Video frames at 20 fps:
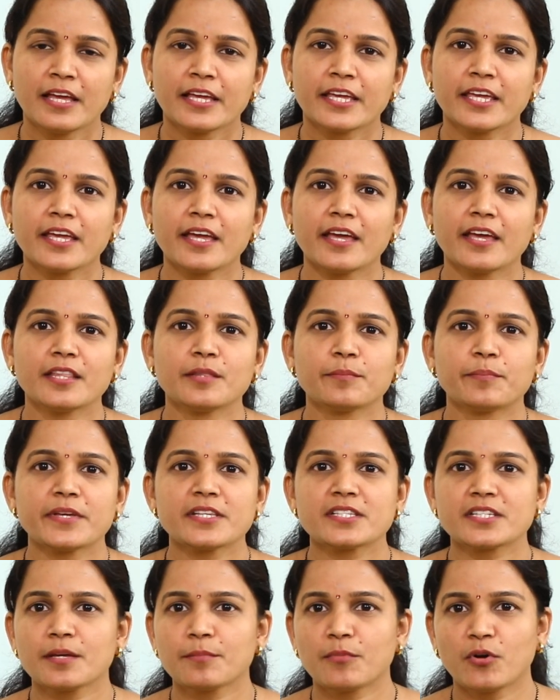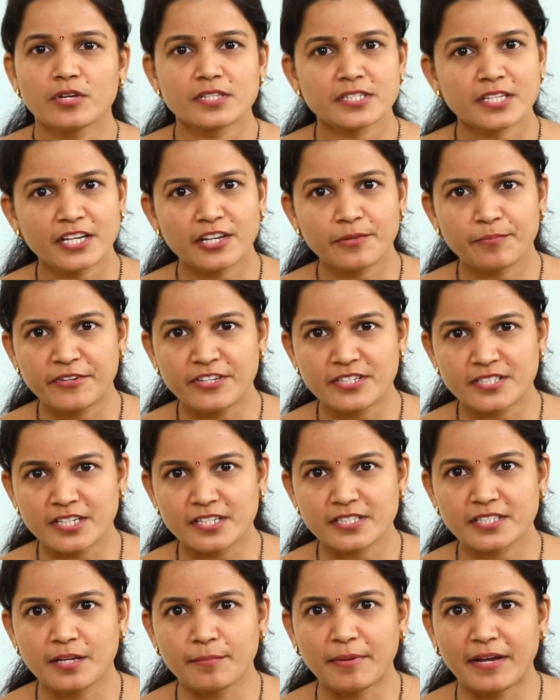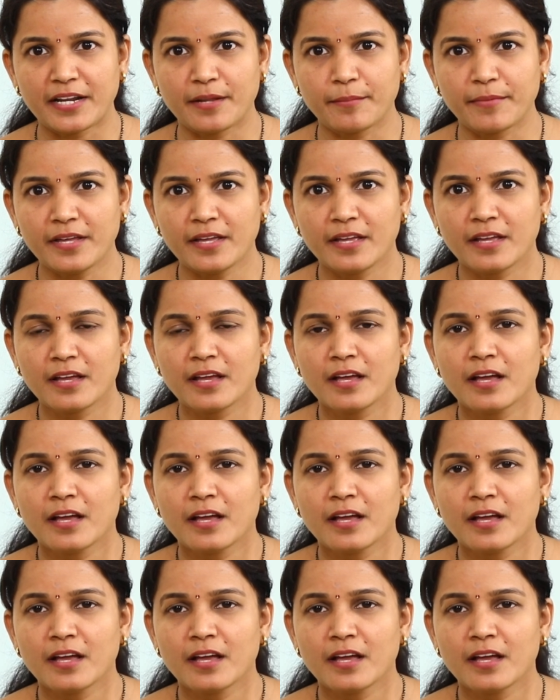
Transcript: कि एन के बहुत सारे फीचर्स के बारे में